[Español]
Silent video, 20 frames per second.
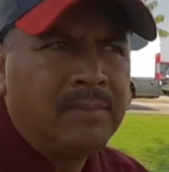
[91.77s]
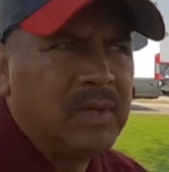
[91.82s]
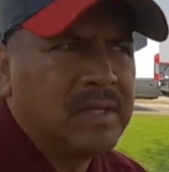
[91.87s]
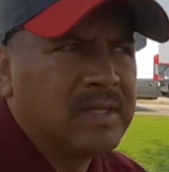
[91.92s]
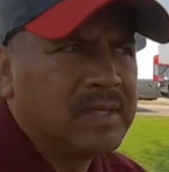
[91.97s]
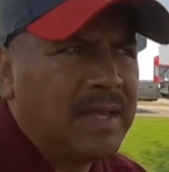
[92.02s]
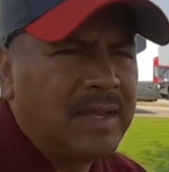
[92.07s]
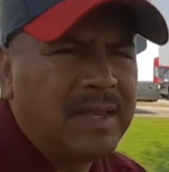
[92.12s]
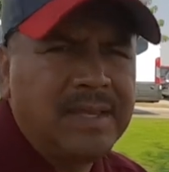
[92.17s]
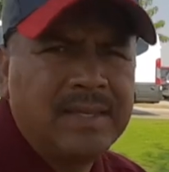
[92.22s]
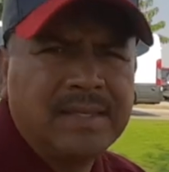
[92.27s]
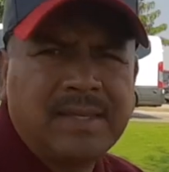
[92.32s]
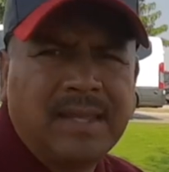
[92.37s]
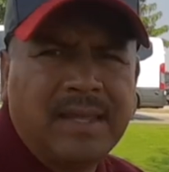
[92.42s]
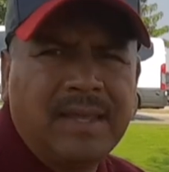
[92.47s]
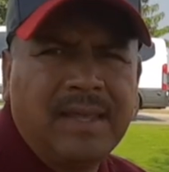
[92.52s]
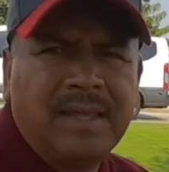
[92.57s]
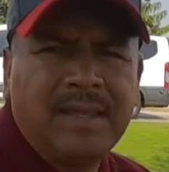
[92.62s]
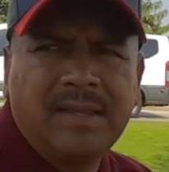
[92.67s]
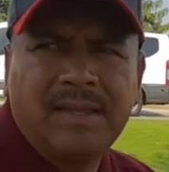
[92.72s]
Pues aquí
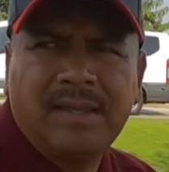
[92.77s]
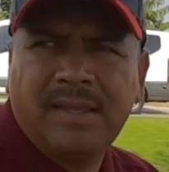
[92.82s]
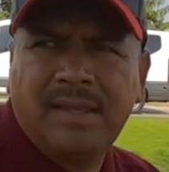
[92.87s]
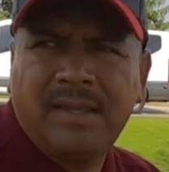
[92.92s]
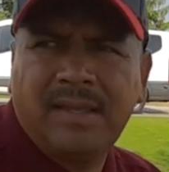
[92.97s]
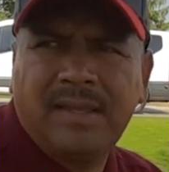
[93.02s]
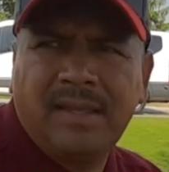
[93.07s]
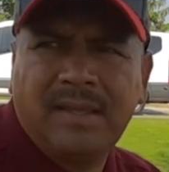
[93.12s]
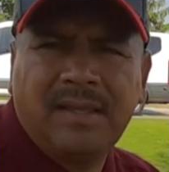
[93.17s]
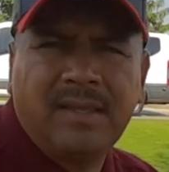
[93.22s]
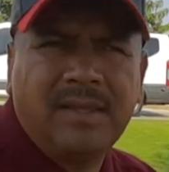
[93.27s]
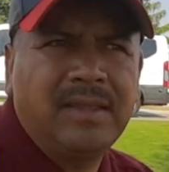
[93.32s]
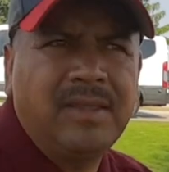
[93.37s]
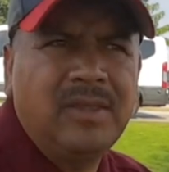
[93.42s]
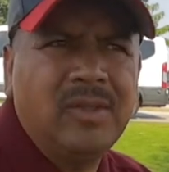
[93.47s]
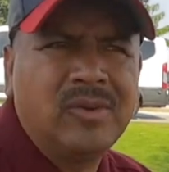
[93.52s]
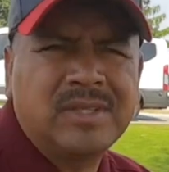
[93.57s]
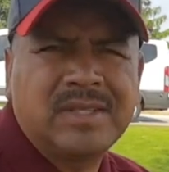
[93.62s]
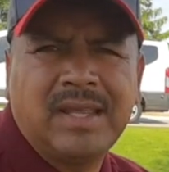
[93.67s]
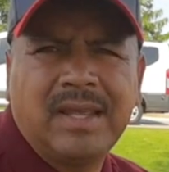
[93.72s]
se
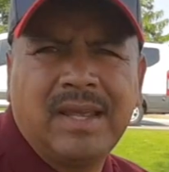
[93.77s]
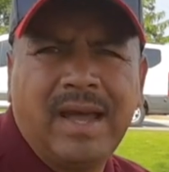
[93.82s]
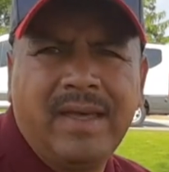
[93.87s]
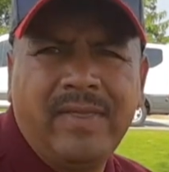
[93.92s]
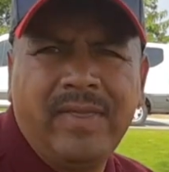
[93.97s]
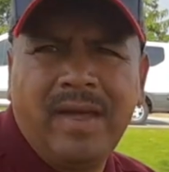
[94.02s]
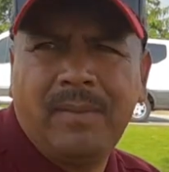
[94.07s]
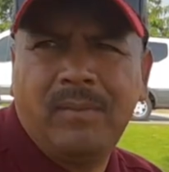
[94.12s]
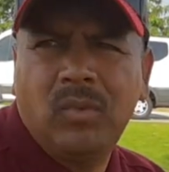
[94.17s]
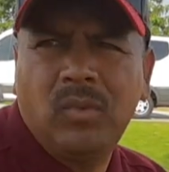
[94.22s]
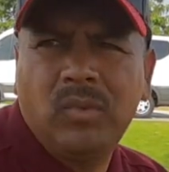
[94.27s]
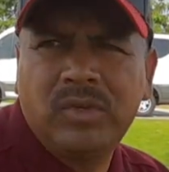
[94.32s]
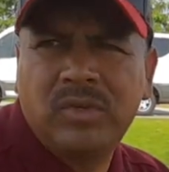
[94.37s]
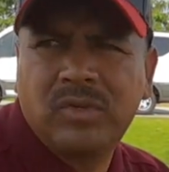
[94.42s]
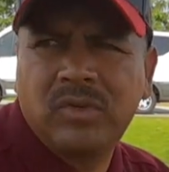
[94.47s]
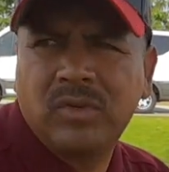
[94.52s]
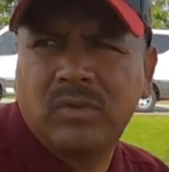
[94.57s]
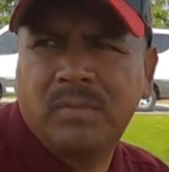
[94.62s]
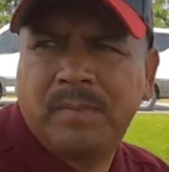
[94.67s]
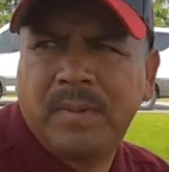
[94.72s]
no se gana
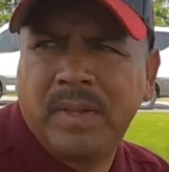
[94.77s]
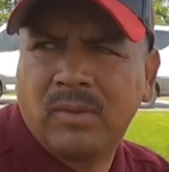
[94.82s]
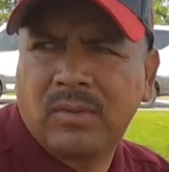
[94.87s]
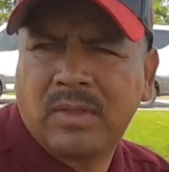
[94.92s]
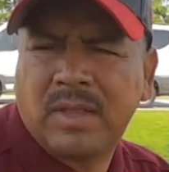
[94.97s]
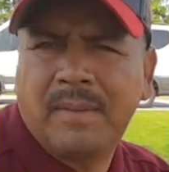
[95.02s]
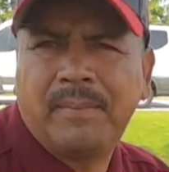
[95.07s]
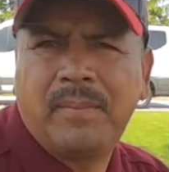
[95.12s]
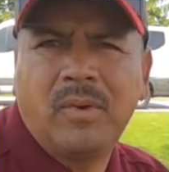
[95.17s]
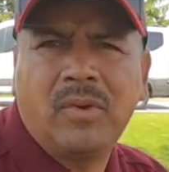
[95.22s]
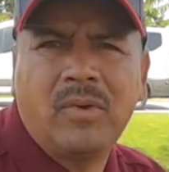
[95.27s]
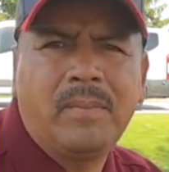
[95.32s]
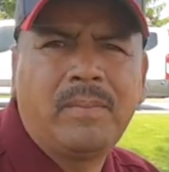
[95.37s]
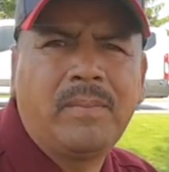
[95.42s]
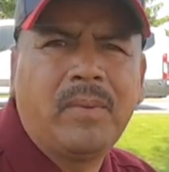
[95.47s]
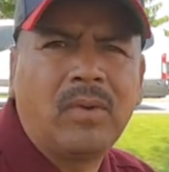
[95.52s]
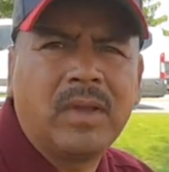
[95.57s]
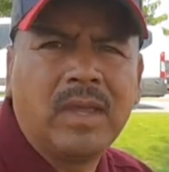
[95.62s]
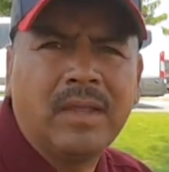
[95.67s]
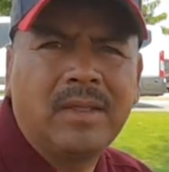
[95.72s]
mucho, pero tampoco
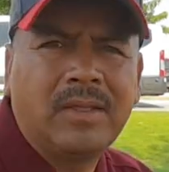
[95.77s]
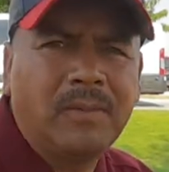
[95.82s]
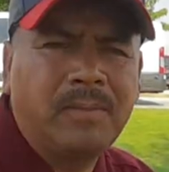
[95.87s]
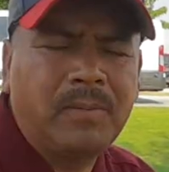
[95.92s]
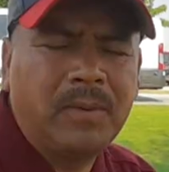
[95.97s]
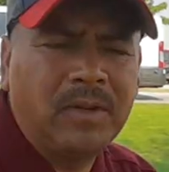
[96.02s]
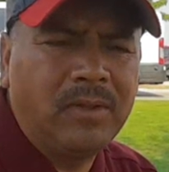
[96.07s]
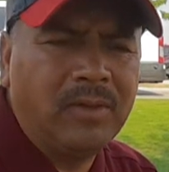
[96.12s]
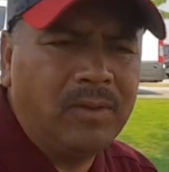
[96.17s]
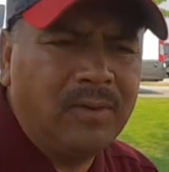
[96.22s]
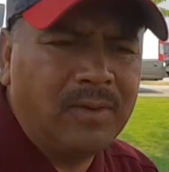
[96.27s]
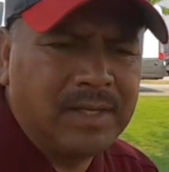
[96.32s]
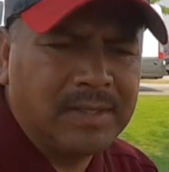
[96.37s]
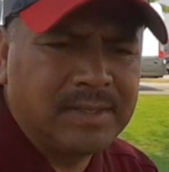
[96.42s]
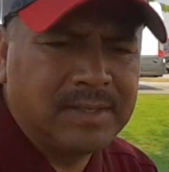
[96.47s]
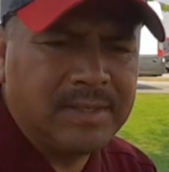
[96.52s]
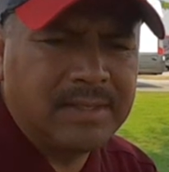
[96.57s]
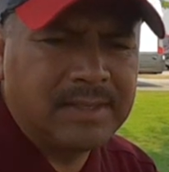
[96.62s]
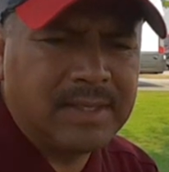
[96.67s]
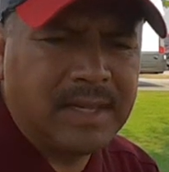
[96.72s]
poquito. Pues yo creo que
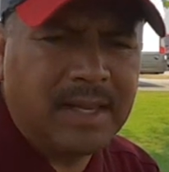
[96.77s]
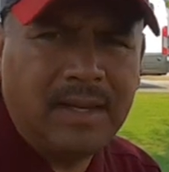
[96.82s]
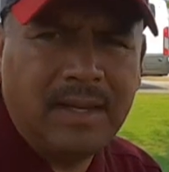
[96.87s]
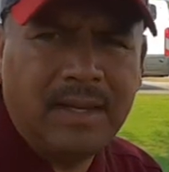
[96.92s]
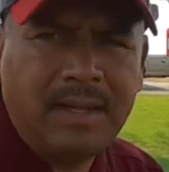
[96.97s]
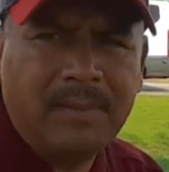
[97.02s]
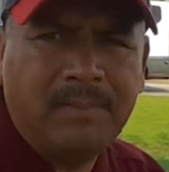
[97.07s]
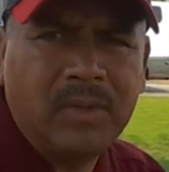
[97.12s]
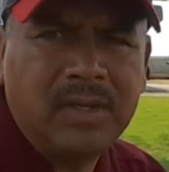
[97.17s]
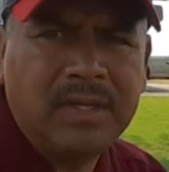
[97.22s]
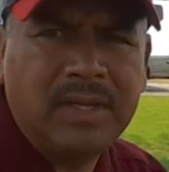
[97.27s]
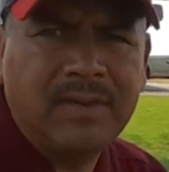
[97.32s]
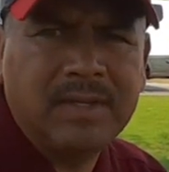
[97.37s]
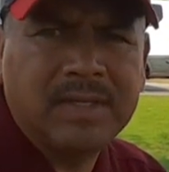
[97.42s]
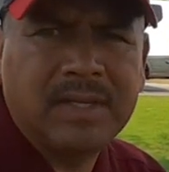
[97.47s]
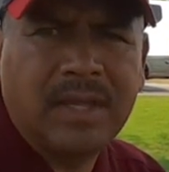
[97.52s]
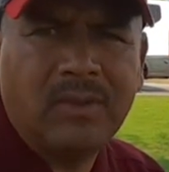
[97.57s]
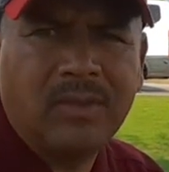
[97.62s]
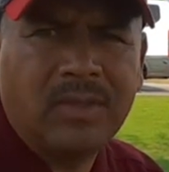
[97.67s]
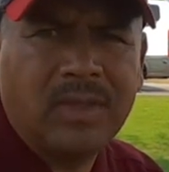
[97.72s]
sí sale. Pues ya
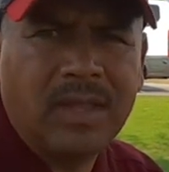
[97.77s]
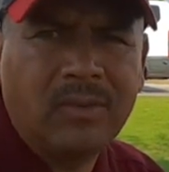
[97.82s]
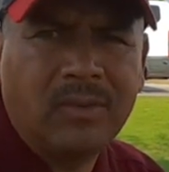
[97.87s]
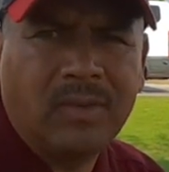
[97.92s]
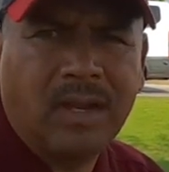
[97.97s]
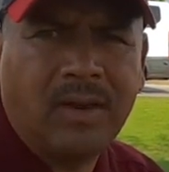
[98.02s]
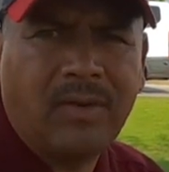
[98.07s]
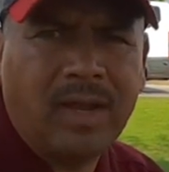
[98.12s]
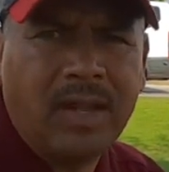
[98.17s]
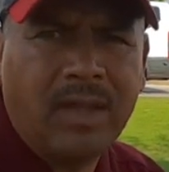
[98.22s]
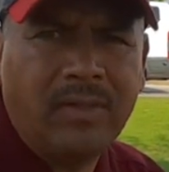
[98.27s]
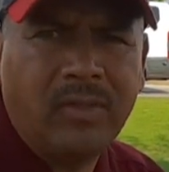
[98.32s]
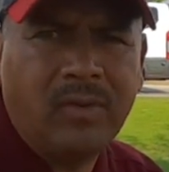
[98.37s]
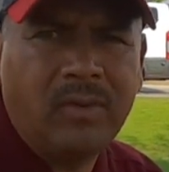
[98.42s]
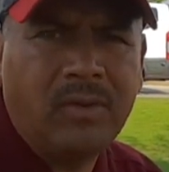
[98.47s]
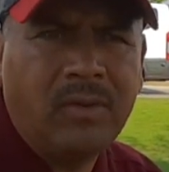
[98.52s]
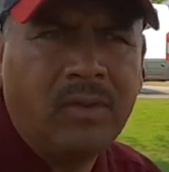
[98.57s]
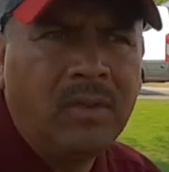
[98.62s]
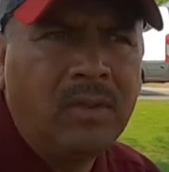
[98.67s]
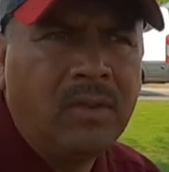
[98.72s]
ves que yo tengo
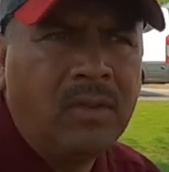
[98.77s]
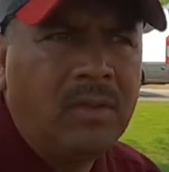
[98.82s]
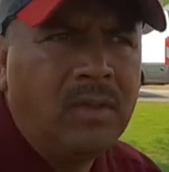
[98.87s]
trabajando